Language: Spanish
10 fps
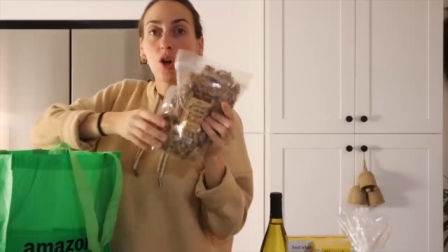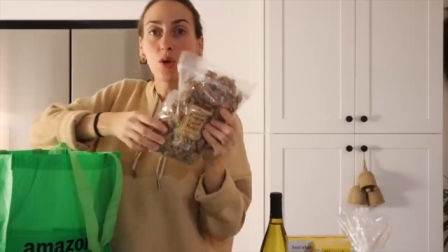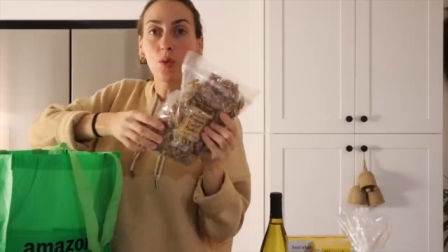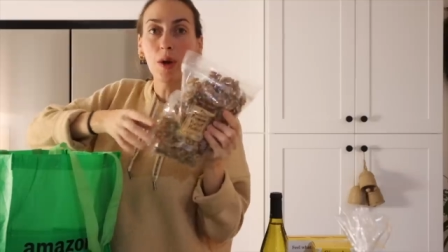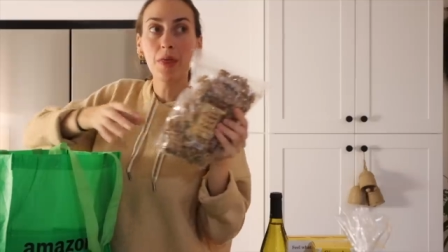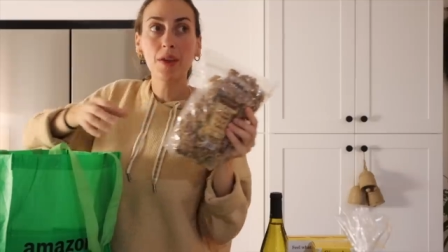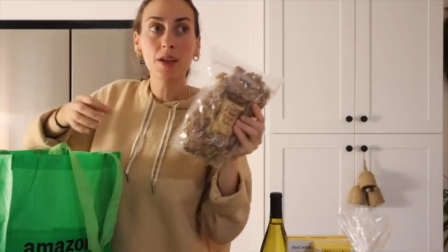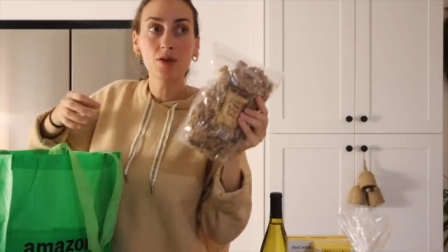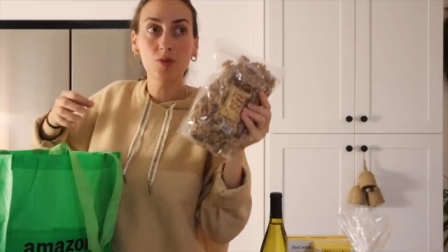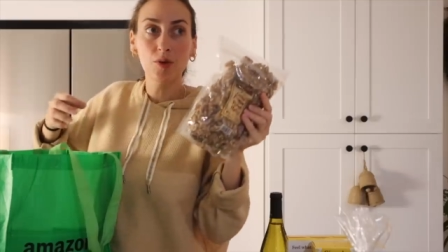
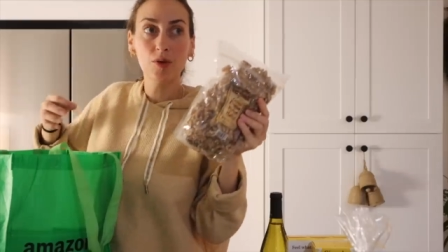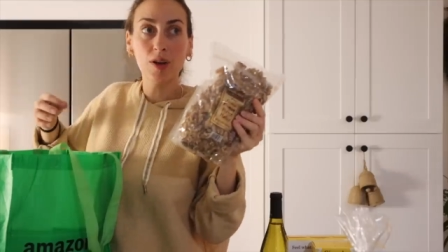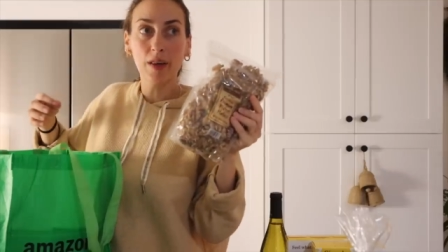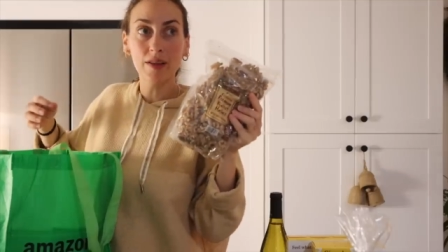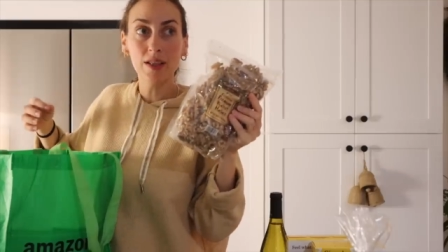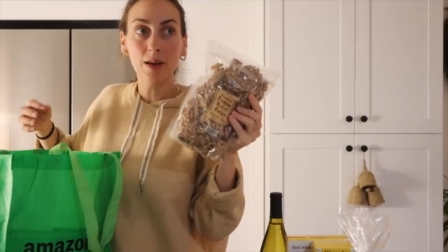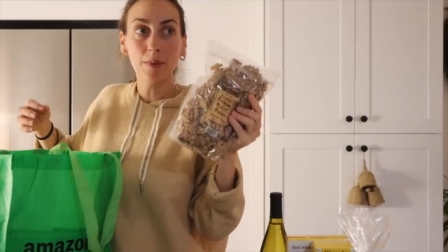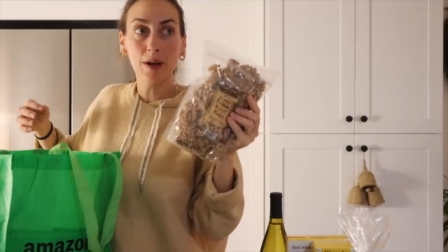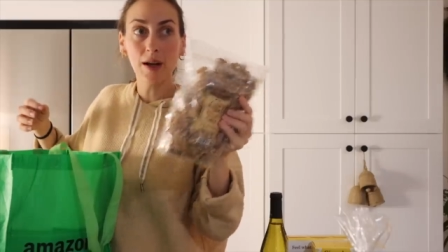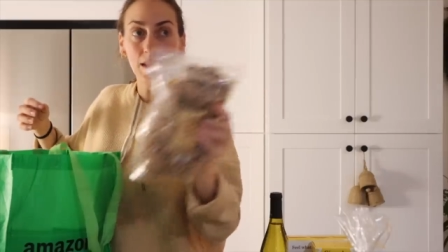Nueces, supongo que necesitas
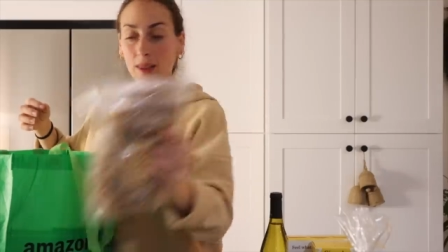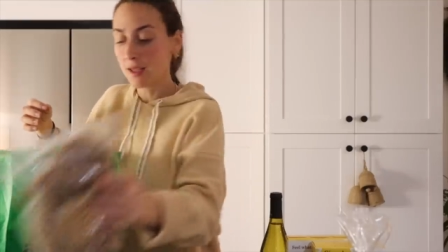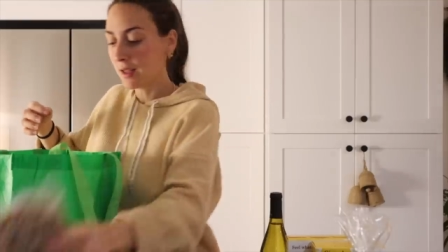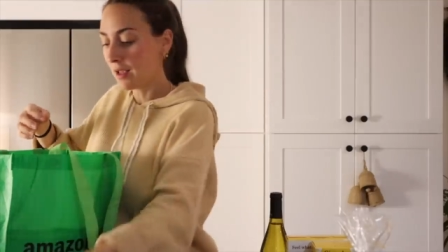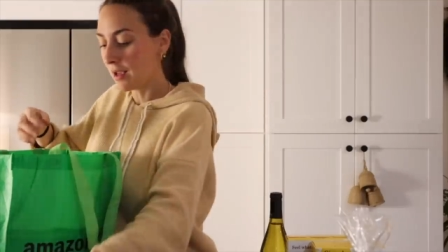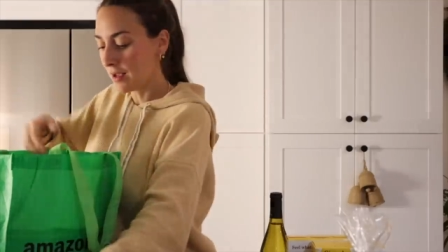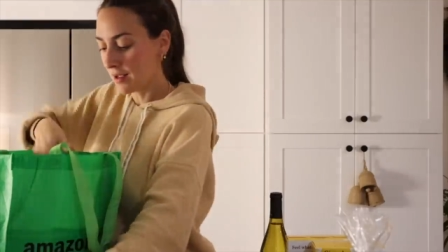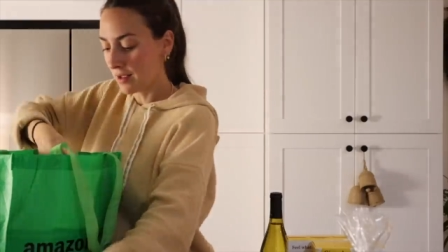para recetas receta.